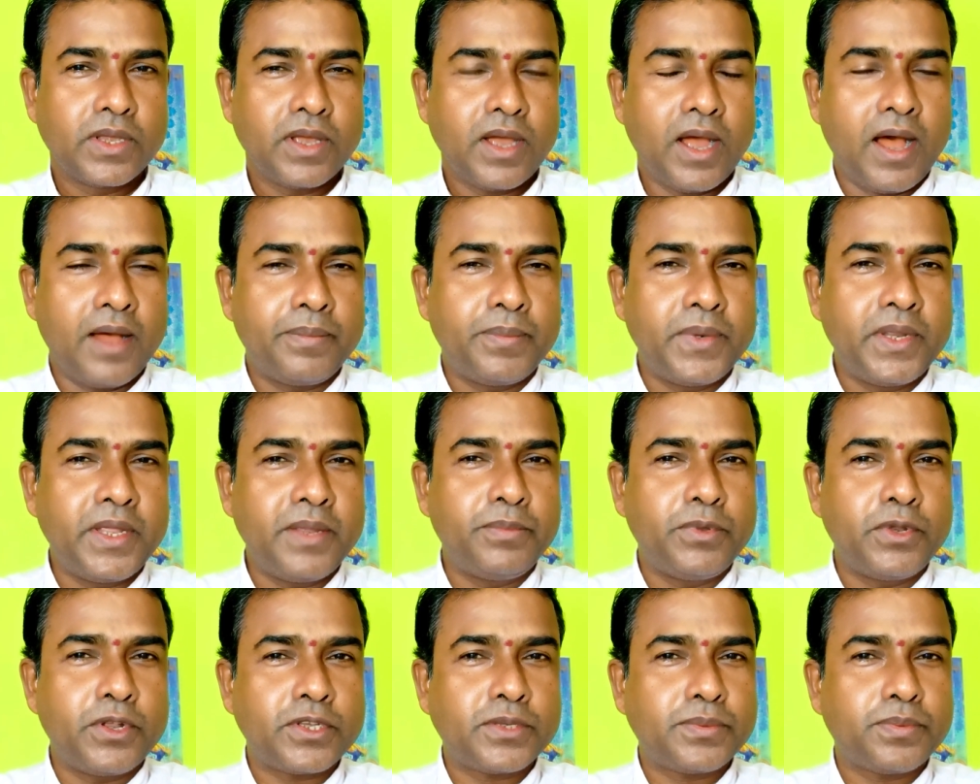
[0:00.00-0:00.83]
আপনি
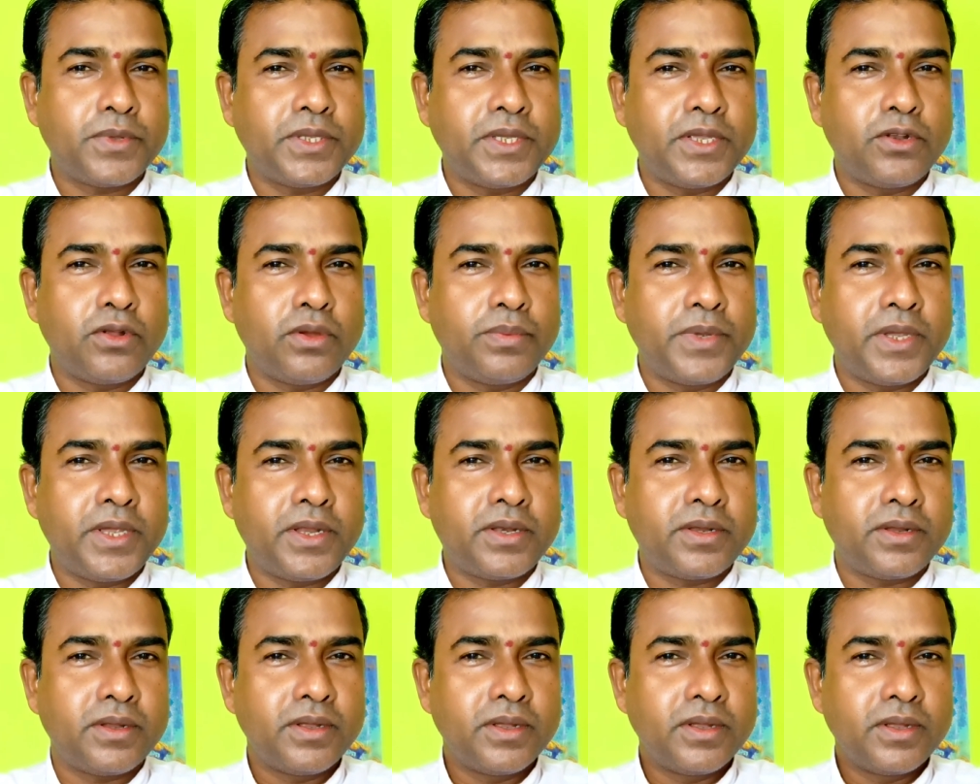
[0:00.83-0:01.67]
বৃহস্পতি রবির
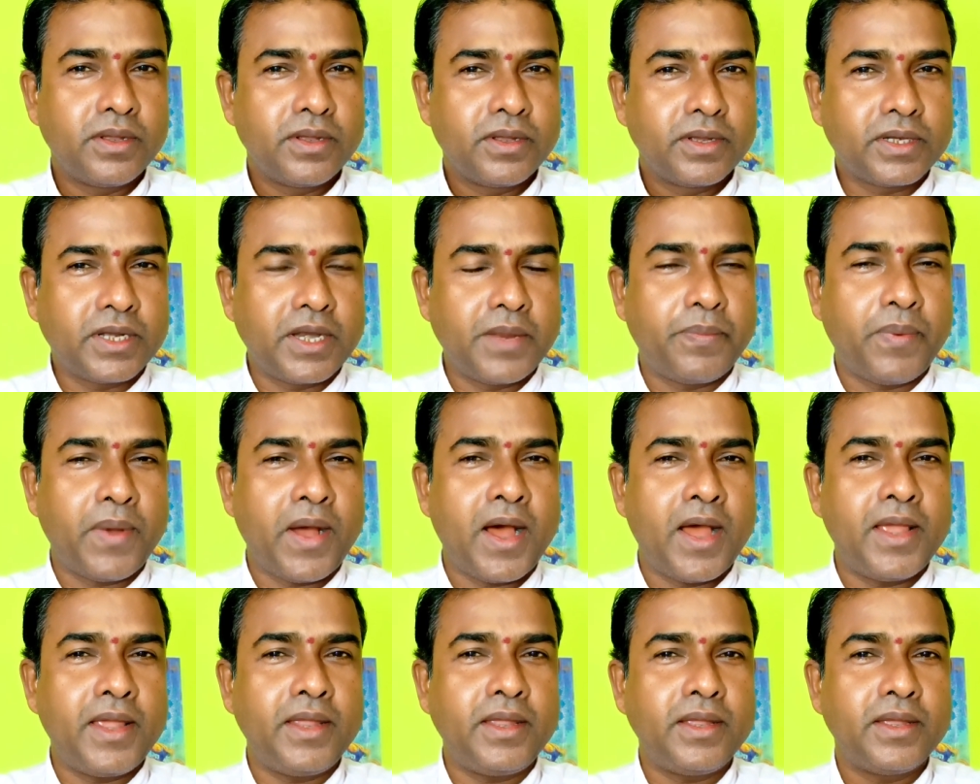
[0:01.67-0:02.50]

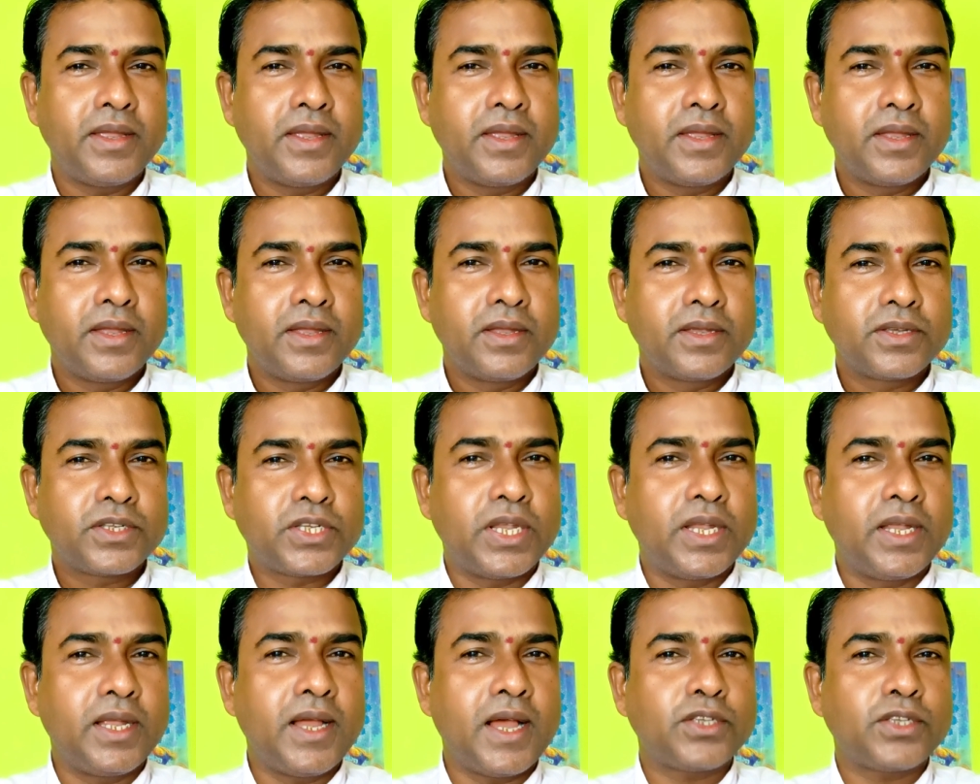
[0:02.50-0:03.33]
কৃপায়
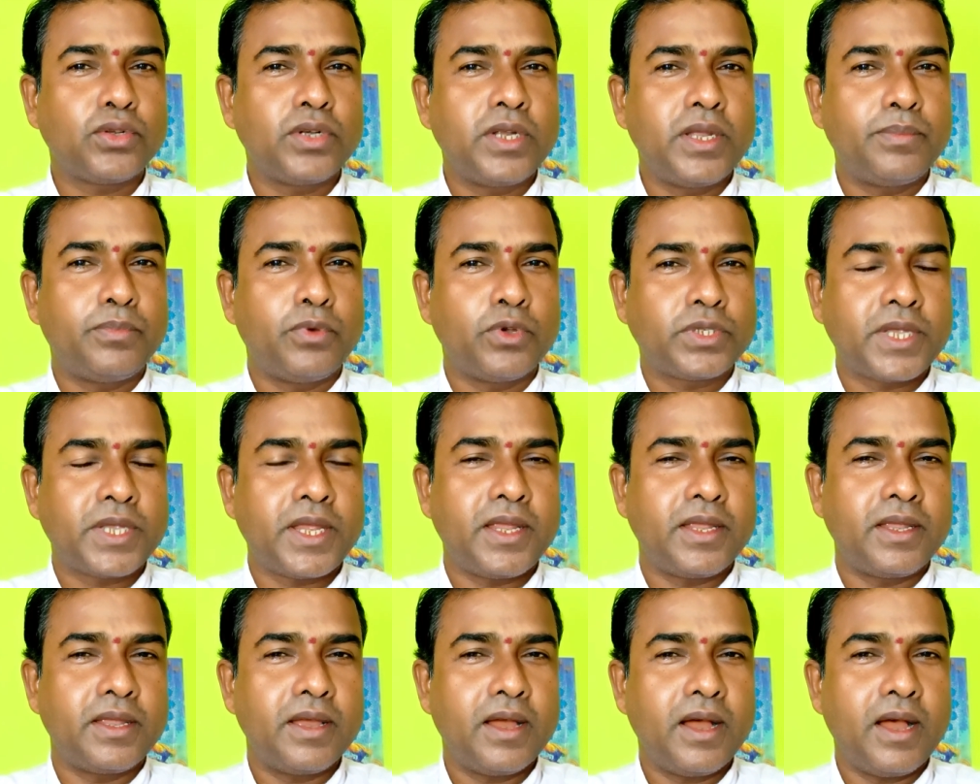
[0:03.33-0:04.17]
সিংহাসনে
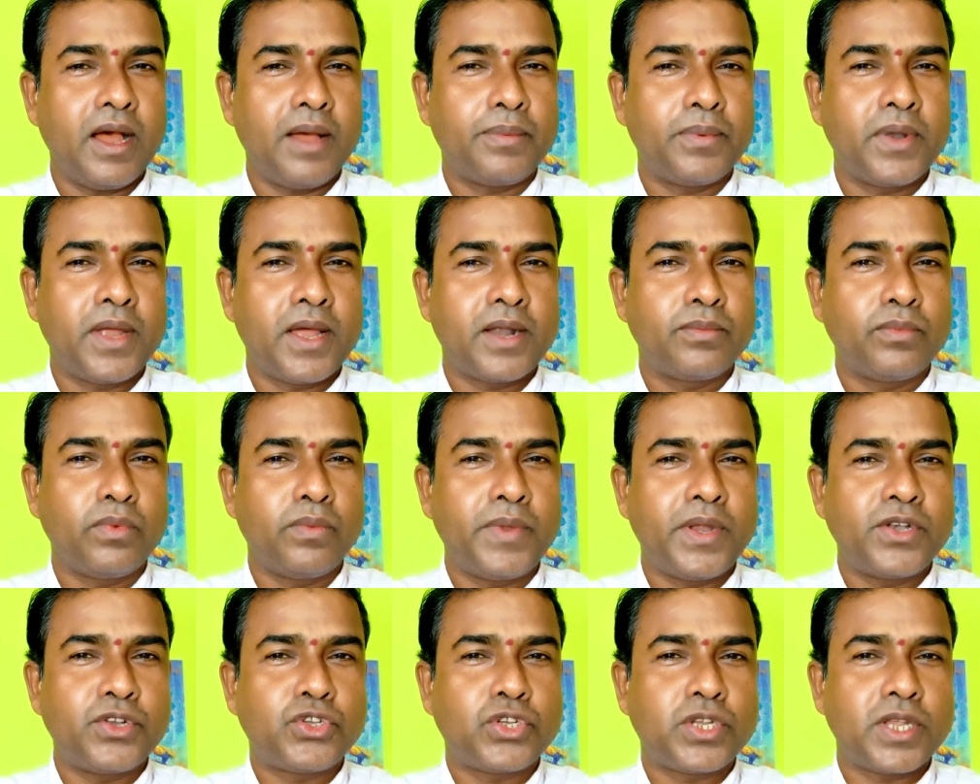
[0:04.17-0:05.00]
বসেই আপনার
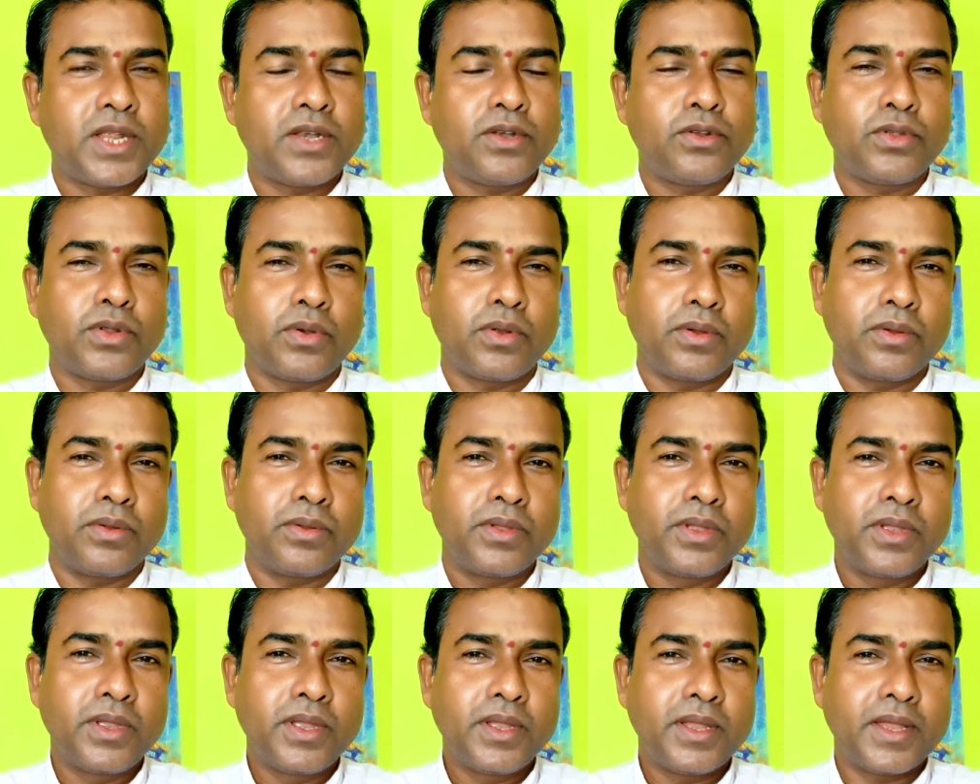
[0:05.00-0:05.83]
মুমেন্ট চেঞ্জ হলো
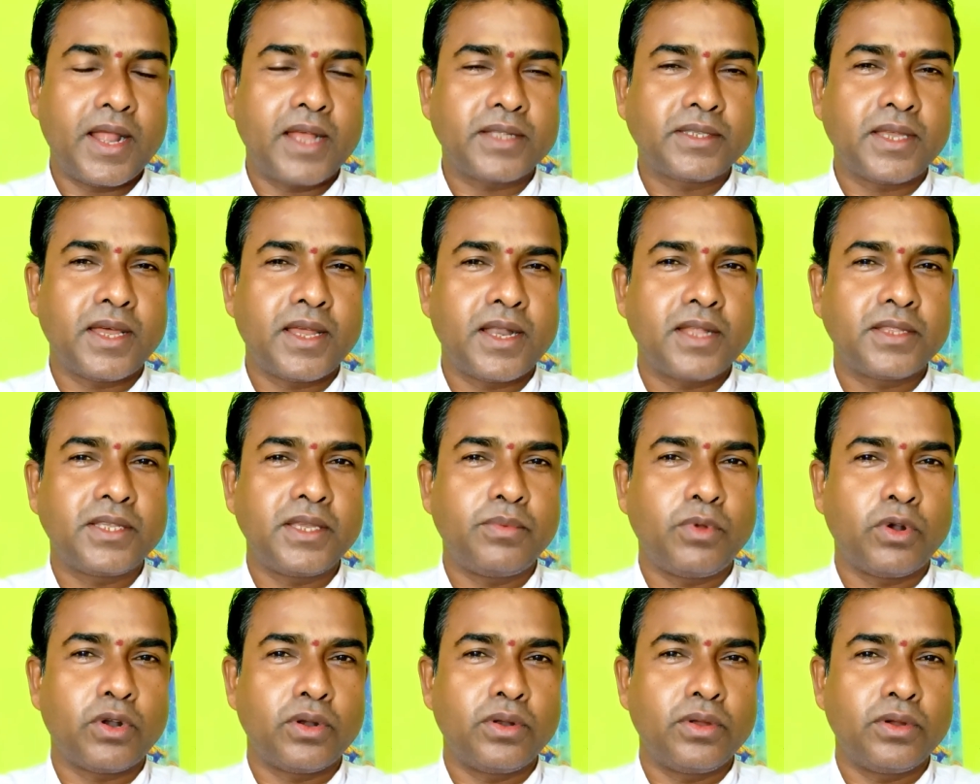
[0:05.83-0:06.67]
রাতারাতি
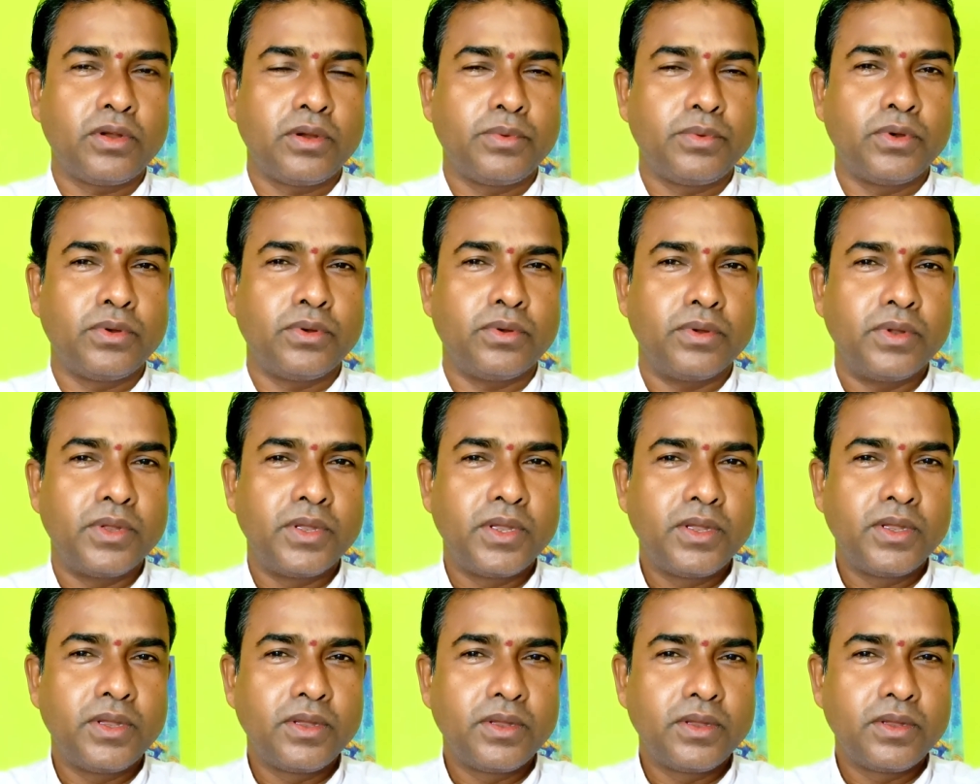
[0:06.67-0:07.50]
বড়লোক হব
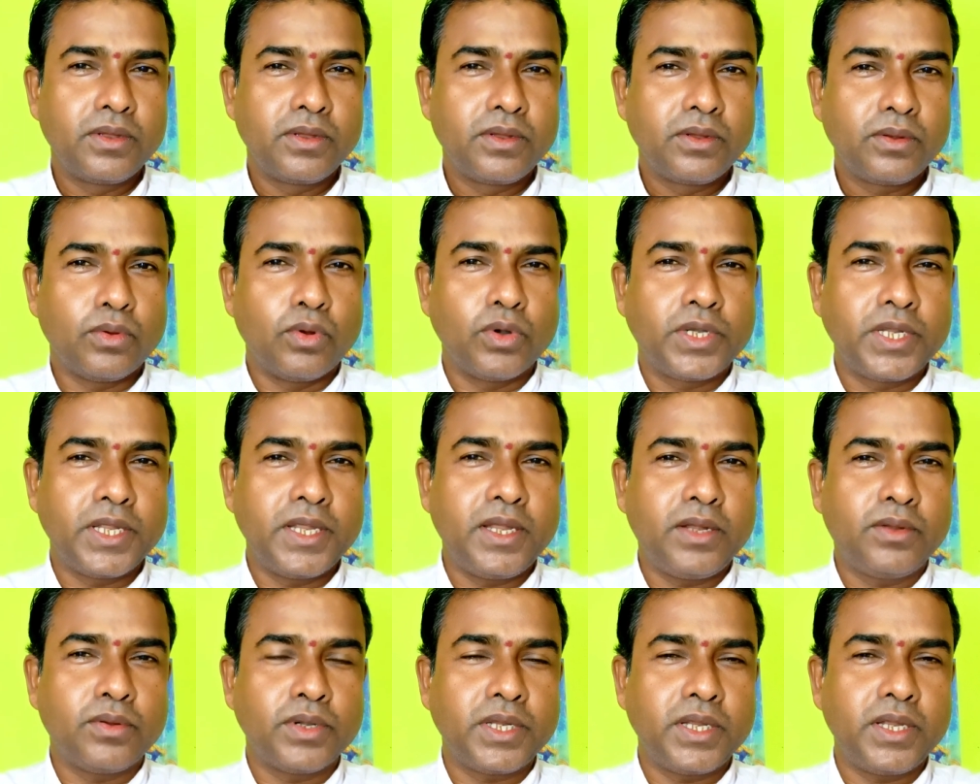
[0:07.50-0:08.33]
কোটি
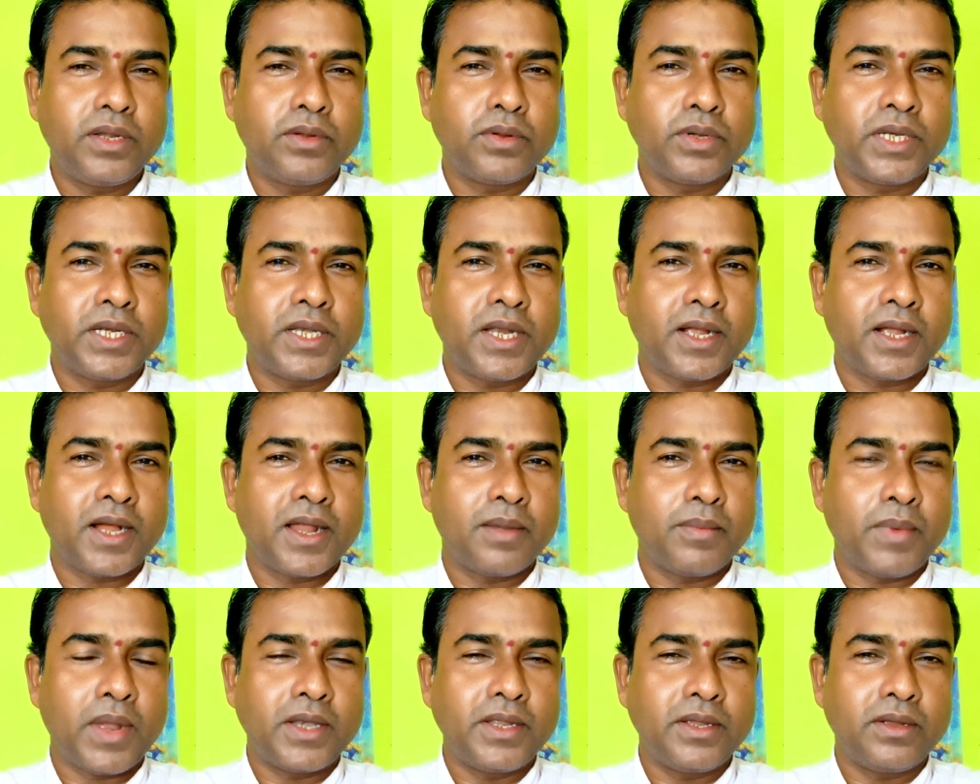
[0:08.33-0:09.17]
কোটি কোটি টাকার
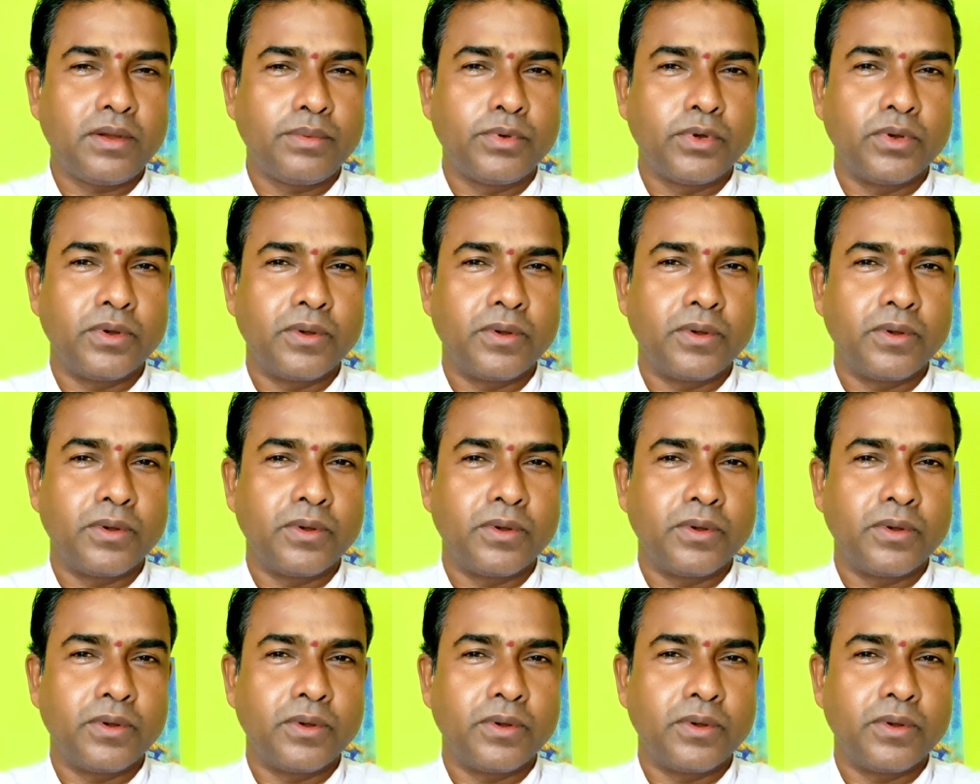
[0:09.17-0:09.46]
মালিক হব